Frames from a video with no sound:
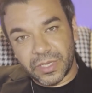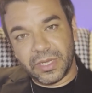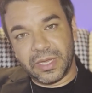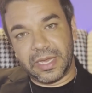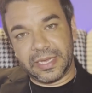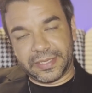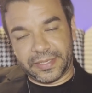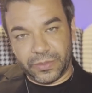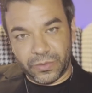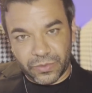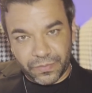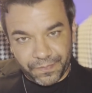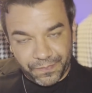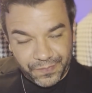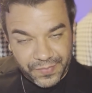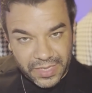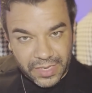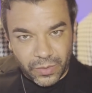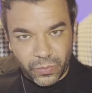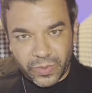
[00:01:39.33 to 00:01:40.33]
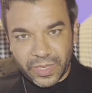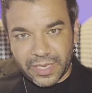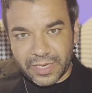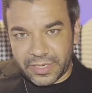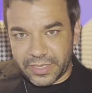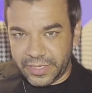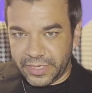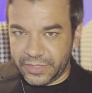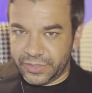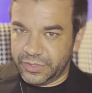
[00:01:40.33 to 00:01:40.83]
Aquilo não é
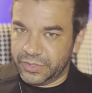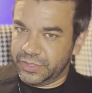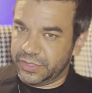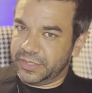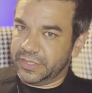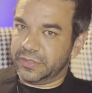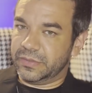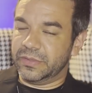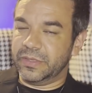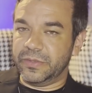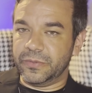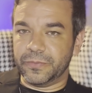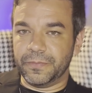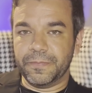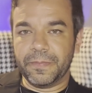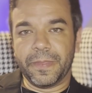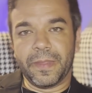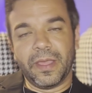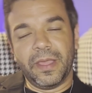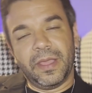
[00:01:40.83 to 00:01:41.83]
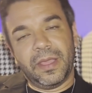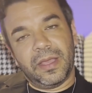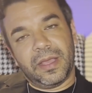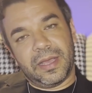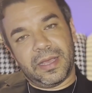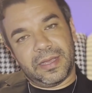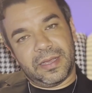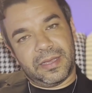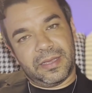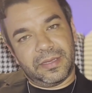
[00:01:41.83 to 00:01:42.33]
leite de jeito nenhum
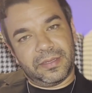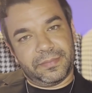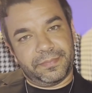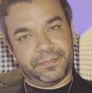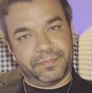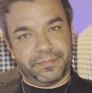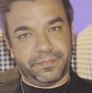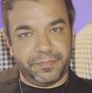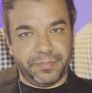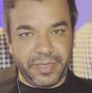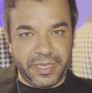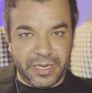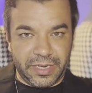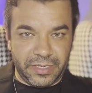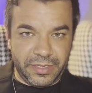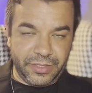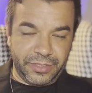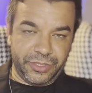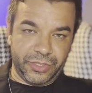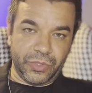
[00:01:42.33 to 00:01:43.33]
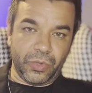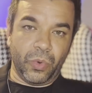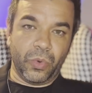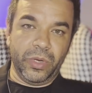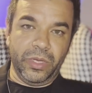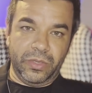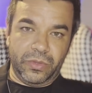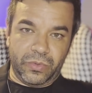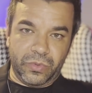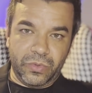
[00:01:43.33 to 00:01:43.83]
à beira ali de
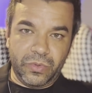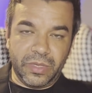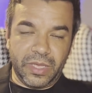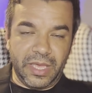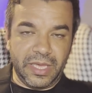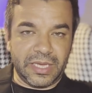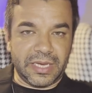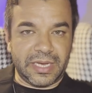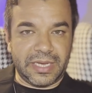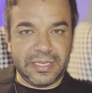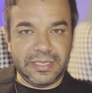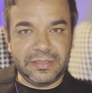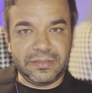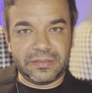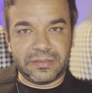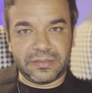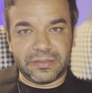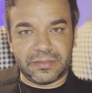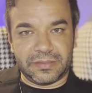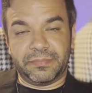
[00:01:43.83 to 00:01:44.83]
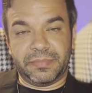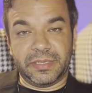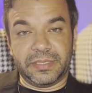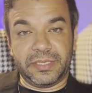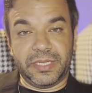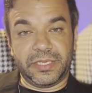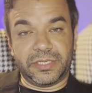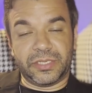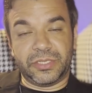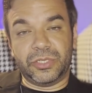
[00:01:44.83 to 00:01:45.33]
R$ reais,
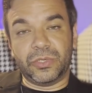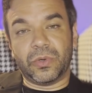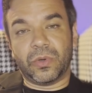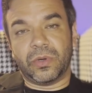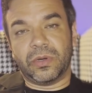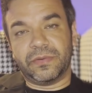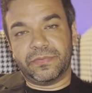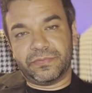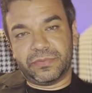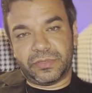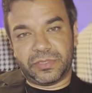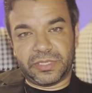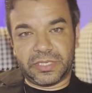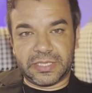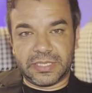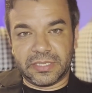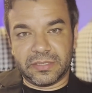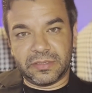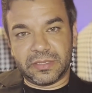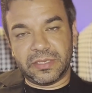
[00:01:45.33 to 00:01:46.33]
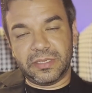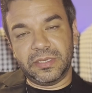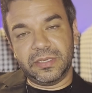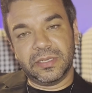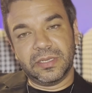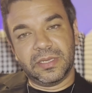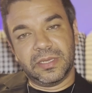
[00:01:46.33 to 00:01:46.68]
bandeja de ovos chegando ali